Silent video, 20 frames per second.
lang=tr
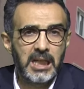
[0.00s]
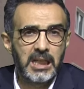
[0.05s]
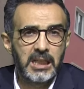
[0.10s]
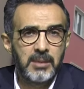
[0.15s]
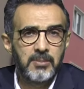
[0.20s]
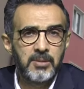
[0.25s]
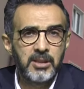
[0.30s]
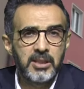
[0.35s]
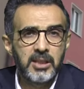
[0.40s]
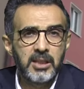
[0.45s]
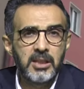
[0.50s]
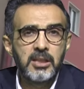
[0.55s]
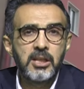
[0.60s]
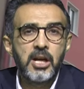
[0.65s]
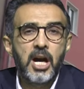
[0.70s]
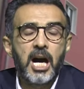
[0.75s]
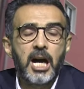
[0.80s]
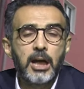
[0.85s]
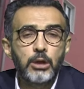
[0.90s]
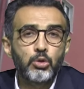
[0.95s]

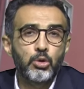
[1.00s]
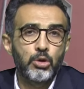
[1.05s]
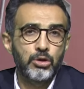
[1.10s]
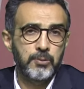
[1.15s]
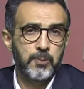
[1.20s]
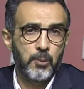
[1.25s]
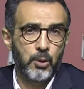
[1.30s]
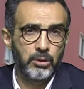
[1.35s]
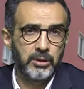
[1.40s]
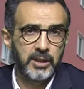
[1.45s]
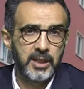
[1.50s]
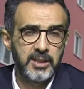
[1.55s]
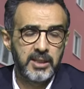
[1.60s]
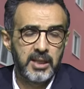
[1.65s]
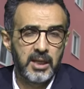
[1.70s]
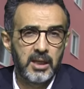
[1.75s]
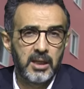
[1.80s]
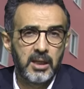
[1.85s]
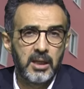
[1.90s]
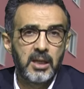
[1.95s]
ilimizin Asos
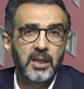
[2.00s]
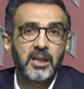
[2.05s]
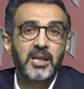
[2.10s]
bölgesi